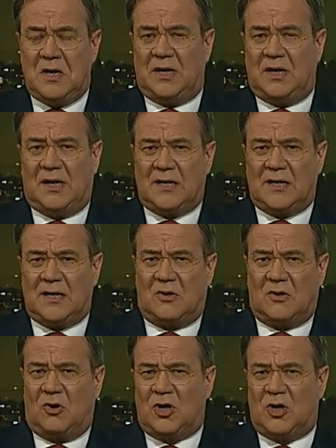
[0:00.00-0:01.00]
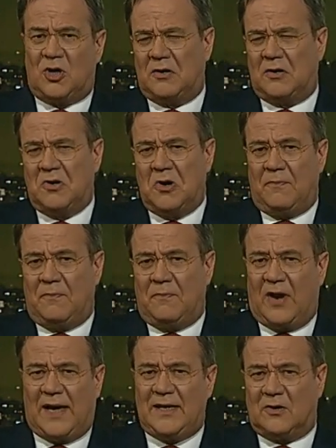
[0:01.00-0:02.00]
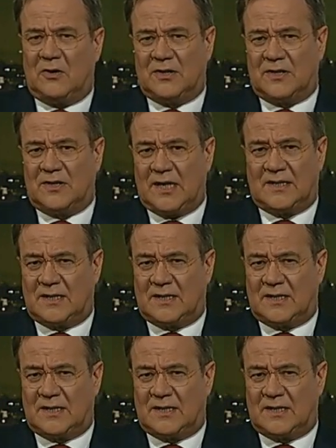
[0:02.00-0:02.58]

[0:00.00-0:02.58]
in ganz Deutschland vielleicht noch 600,